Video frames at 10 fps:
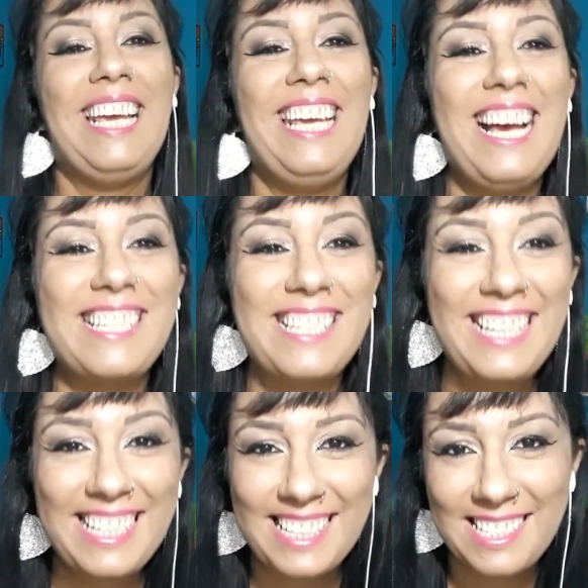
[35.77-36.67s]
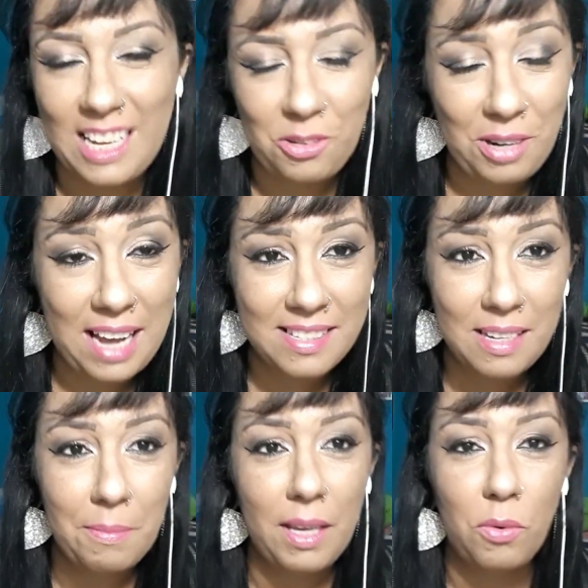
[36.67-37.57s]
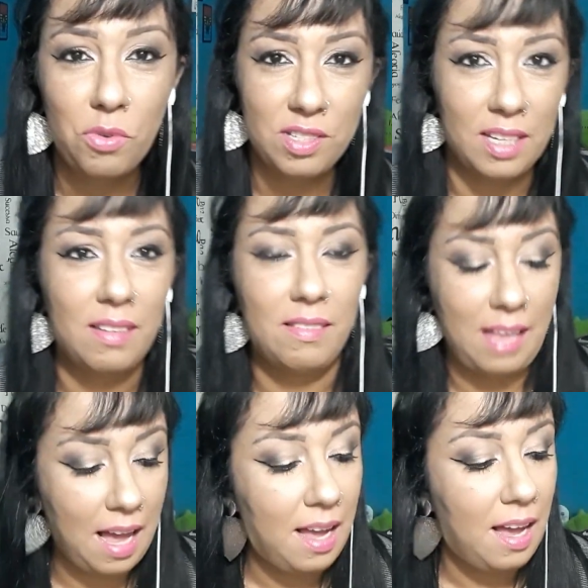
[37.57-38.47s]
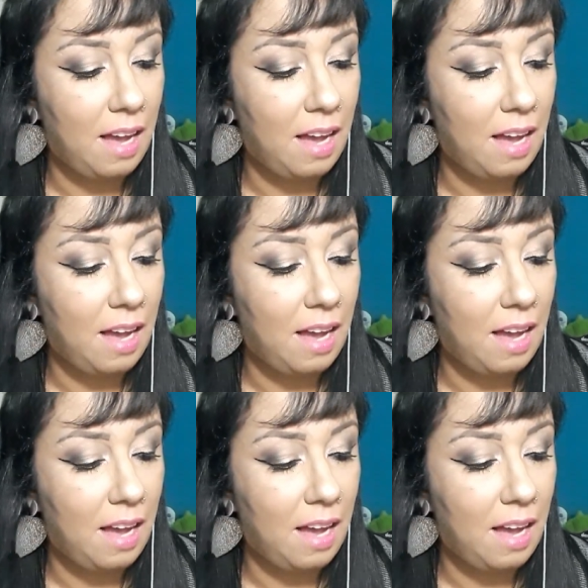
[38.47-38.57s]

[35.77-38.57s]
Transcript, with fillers: e as lisas naturais também usem, tá?